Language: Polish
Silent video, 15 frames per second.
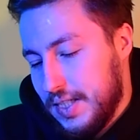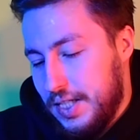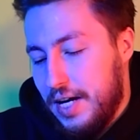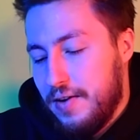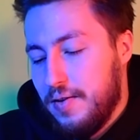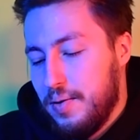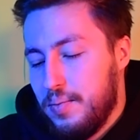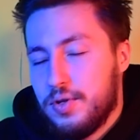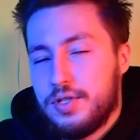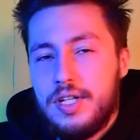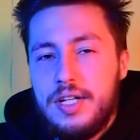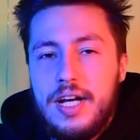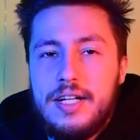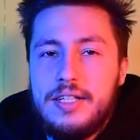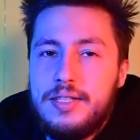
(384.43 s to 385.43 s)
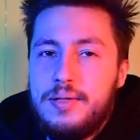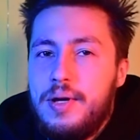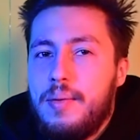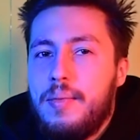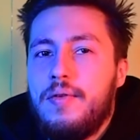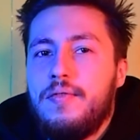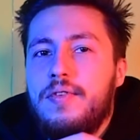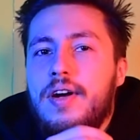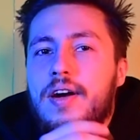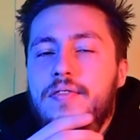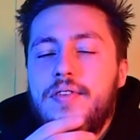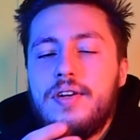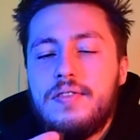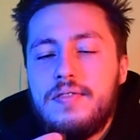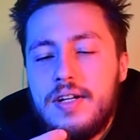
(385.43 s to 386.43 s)
nie wiem, może nie jest, nie mam
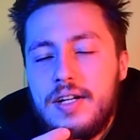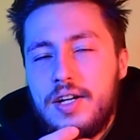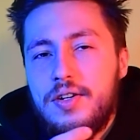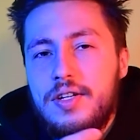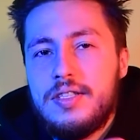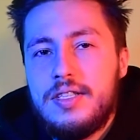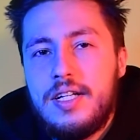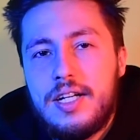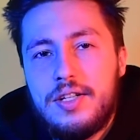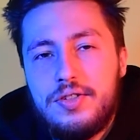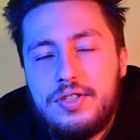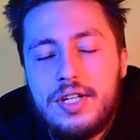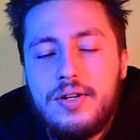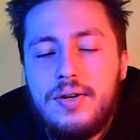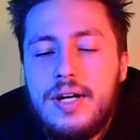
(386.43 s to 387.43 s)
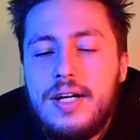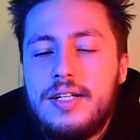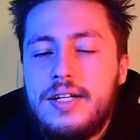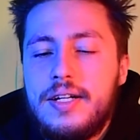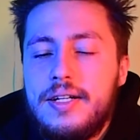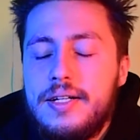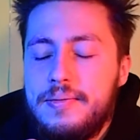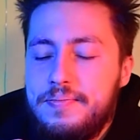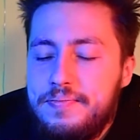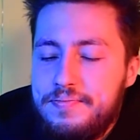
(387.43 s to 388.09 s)
wyrafinowanego języka do czekolady, ale